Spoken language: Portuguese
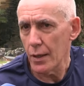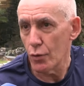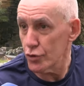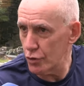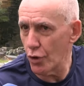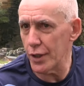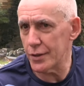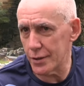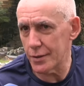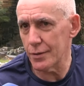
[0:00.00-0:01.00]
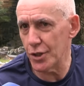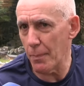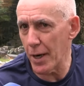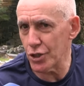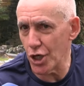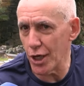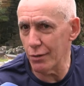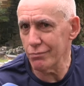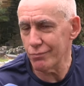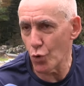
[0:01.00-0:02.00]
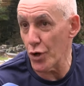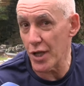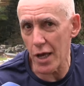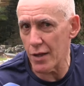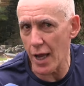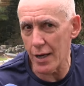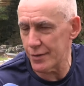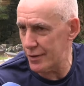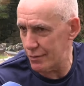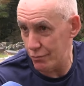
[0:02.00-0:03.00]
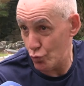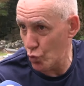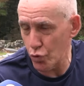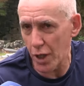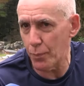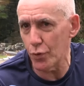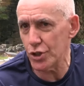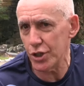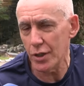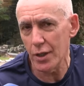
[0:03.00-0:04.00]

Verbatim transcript: Os dois já partiram, cuidei deles tudo que pude.